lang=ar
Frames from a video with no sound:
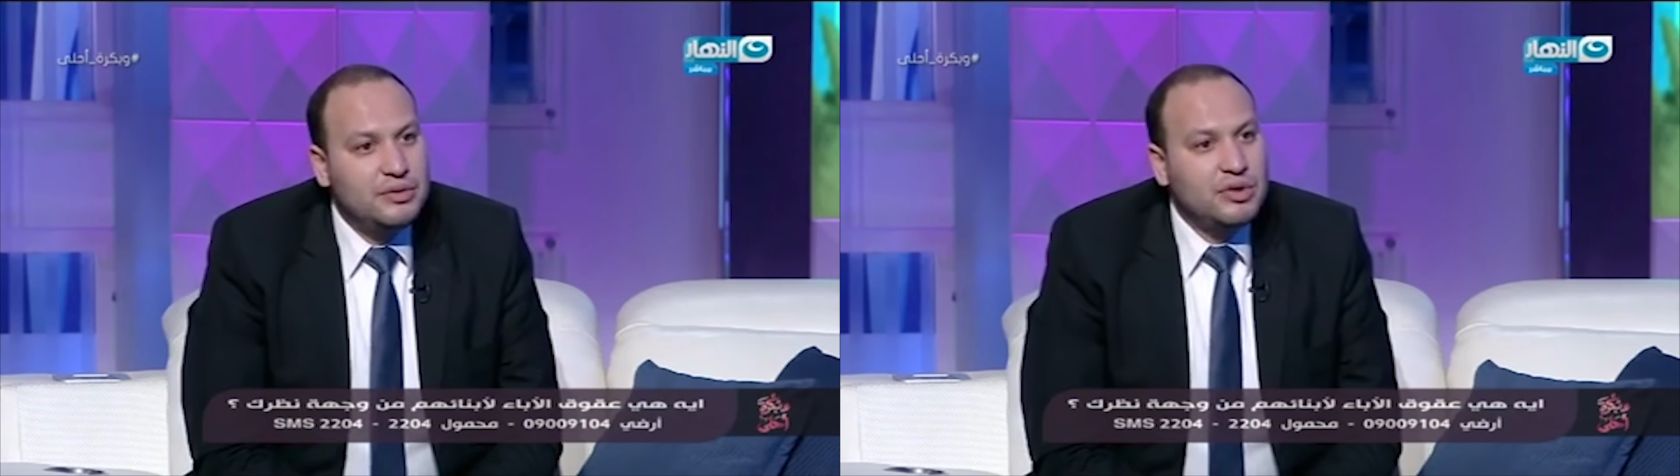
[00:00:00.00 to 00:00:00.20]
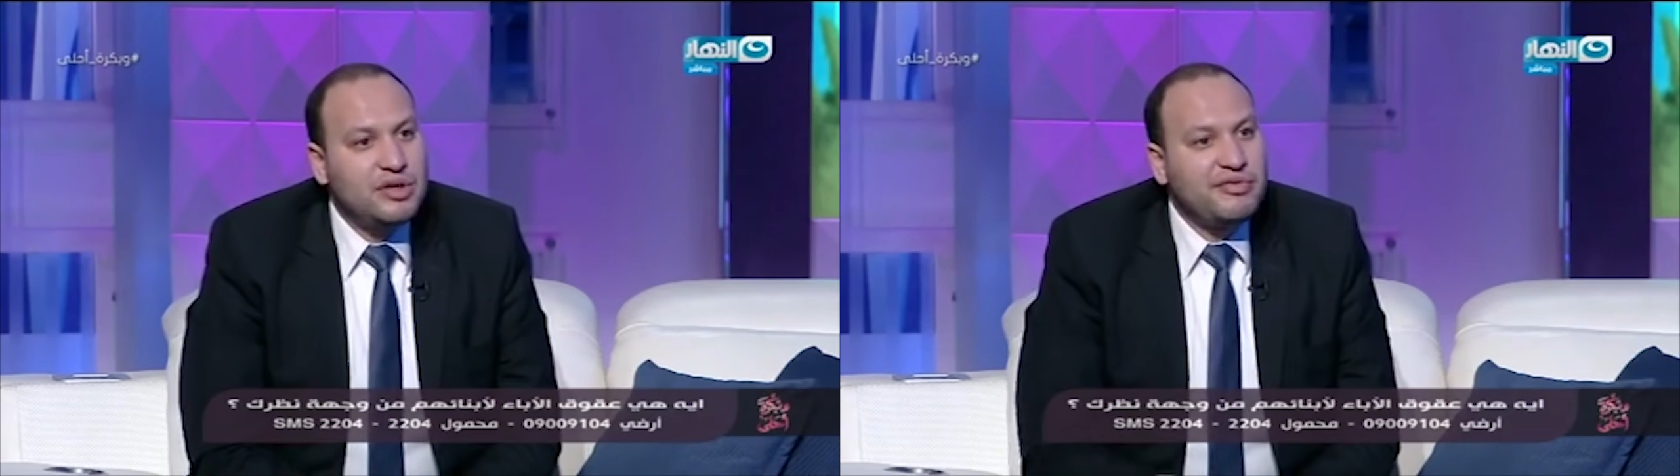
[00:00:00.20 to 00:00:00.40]

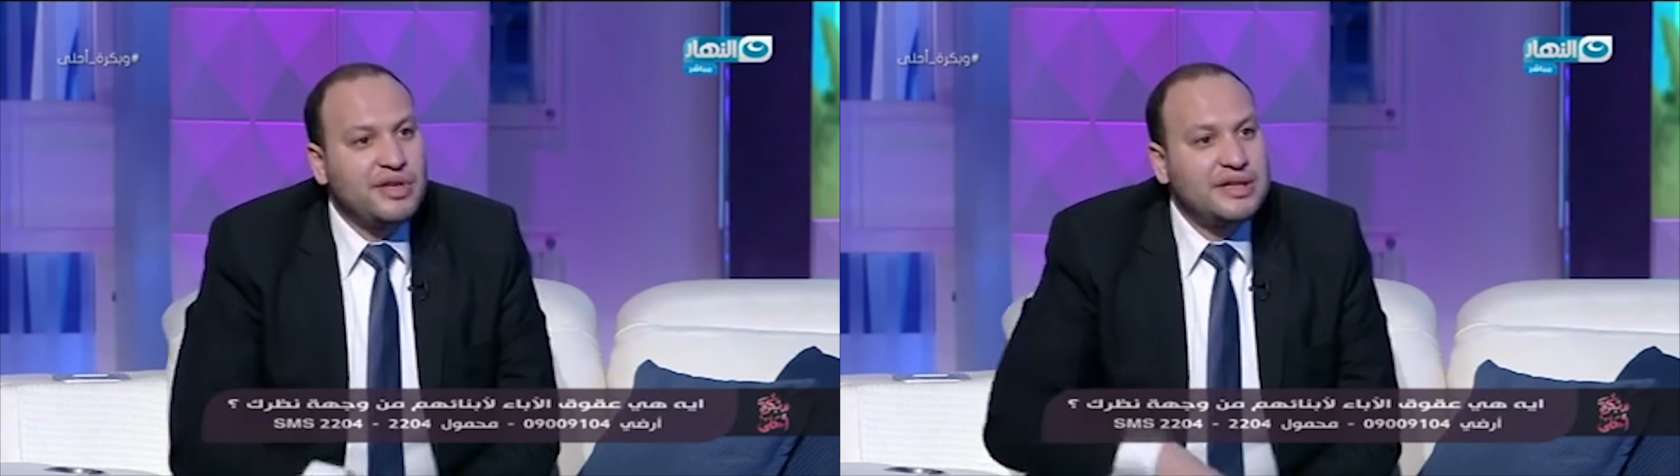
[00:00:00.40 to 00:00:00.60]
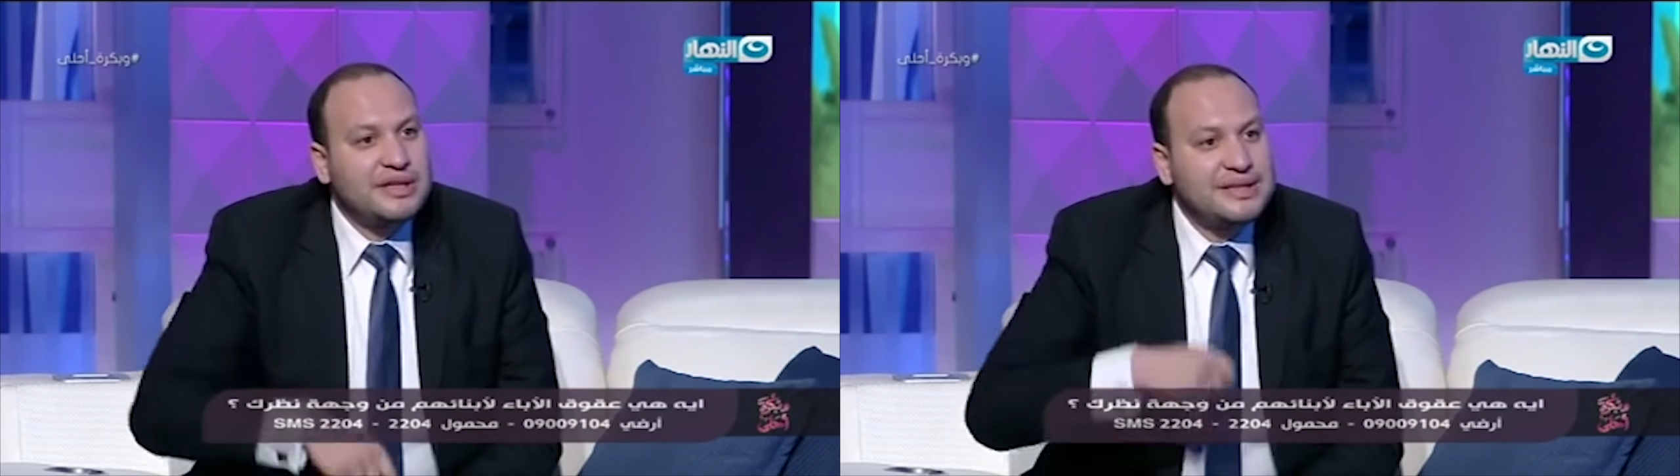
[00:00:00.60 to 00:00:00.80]

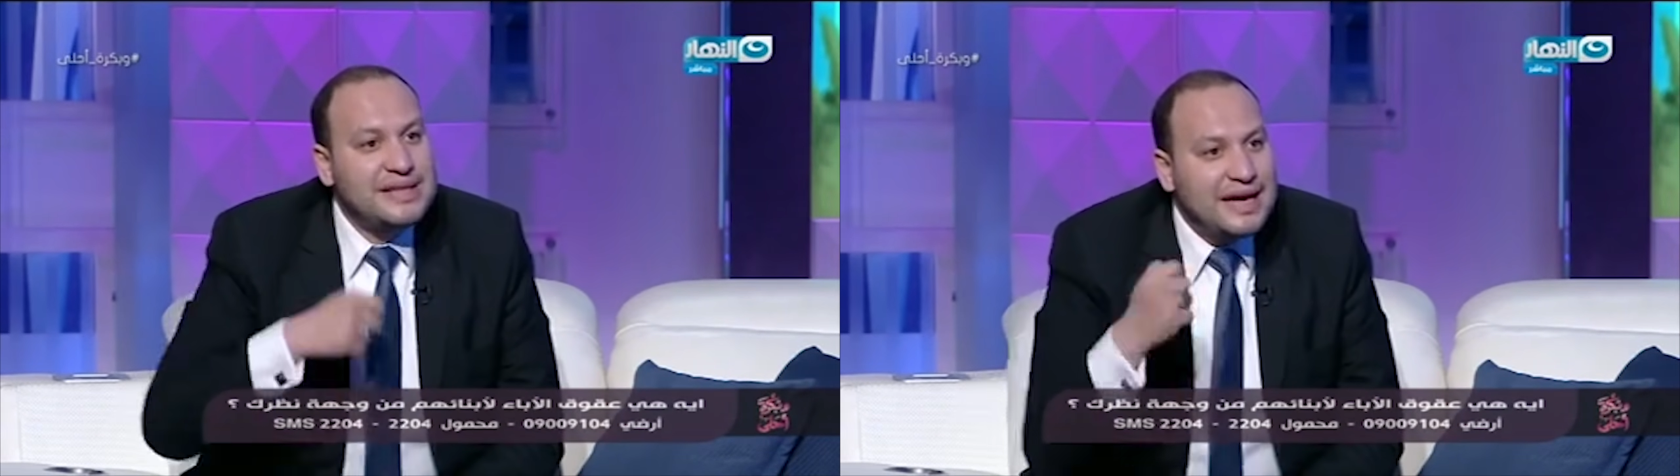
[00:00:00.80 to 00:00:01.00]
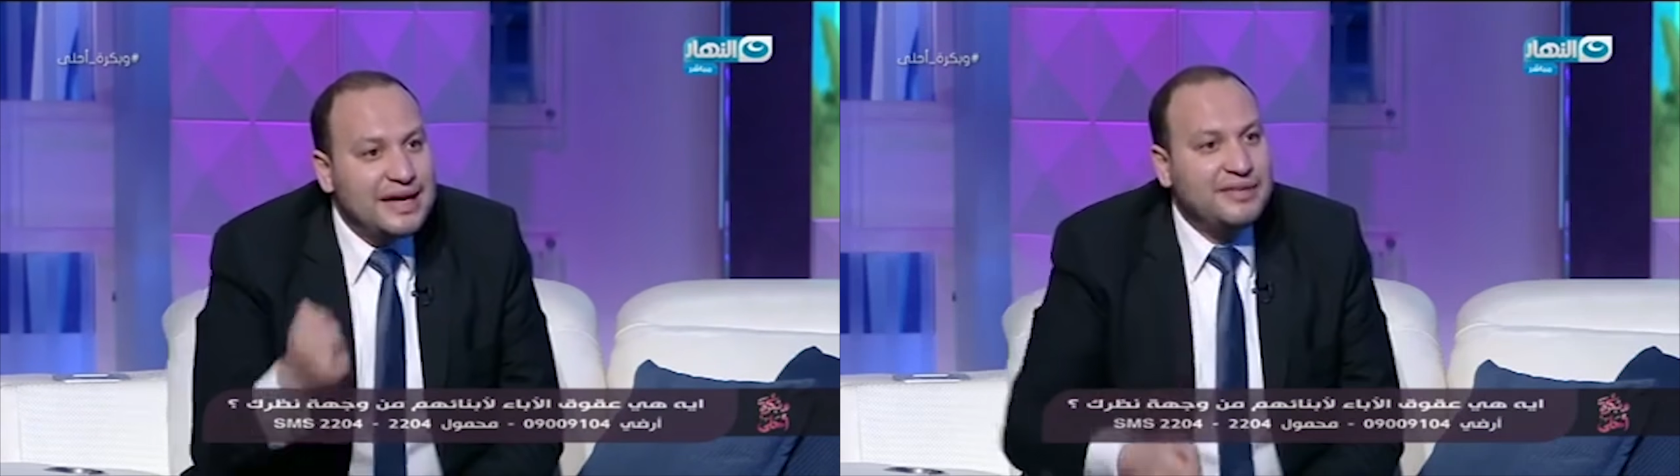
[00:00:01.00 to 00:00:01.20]
وتفضل
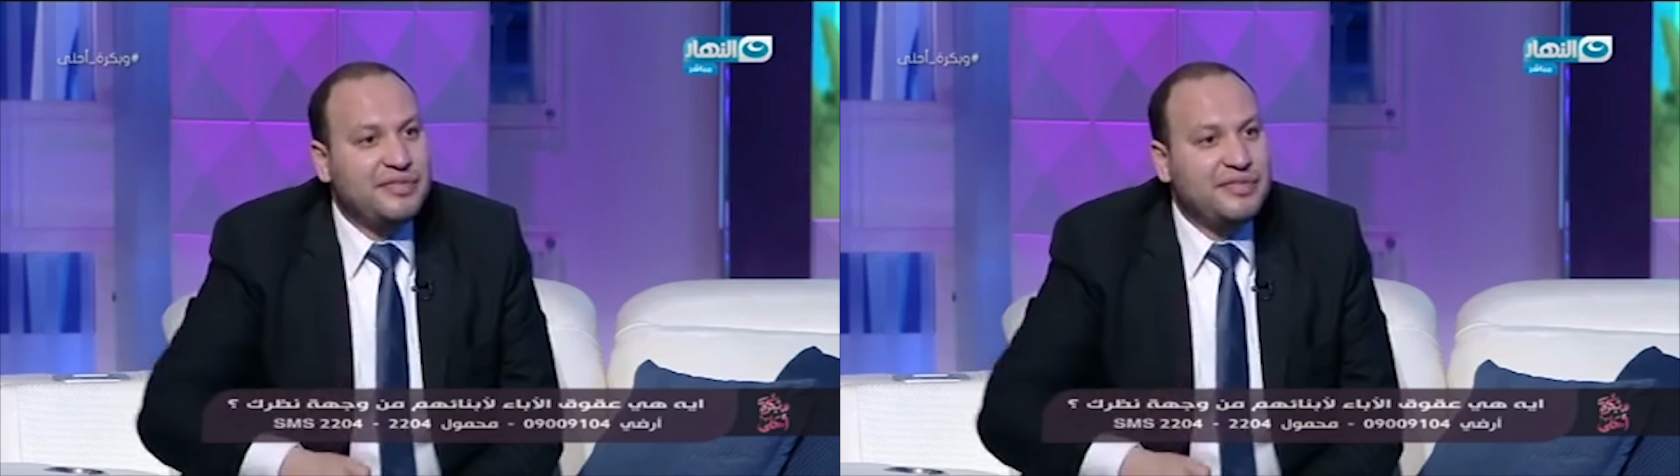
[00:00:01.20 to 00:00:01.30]
تسخن